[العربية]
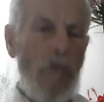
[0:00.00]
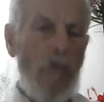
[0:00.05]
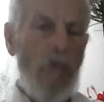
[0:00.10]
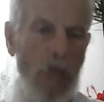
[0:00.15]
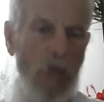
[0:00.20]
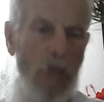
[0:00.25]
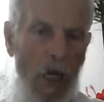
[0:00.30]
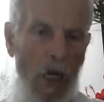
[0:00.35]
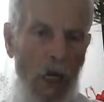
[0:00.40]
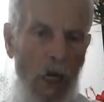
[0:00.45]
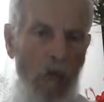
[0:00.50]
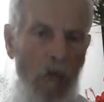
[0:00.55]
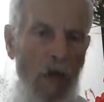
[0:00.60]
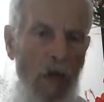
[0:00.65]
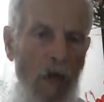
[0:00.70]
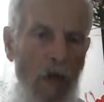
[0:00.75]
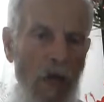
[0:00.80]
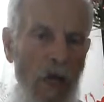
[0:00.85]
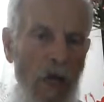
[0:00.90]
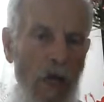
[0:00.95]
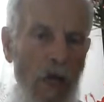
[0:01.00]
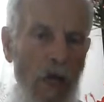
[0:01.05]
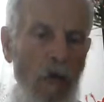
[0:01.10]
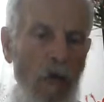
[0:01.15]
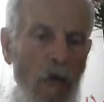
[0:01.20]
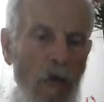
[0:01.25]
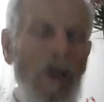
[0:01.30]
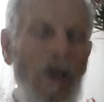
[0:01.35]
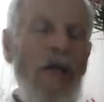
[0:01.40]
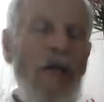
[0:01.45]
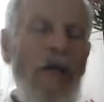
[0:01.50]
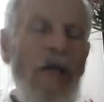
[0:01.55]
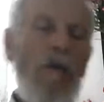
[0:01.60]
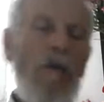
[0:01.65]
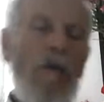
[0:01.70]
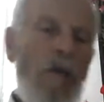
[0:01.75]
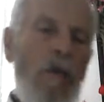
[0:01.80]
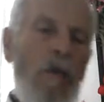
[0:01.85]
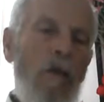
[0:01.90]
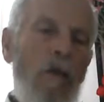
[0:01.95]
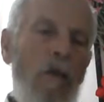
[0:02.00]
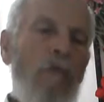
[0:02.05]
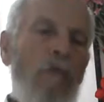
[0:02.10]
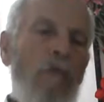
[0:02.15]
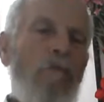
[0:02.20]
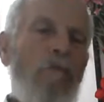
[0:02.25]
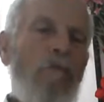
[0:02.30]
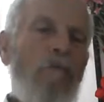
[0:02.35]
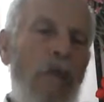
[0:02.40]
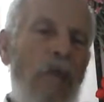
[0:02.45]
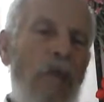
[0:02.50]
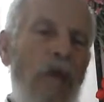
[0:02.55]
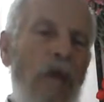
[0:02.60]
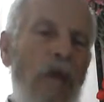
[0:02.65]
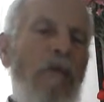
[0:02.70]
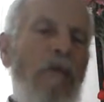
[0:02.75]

شاكك في الآخرة ولكن إيه،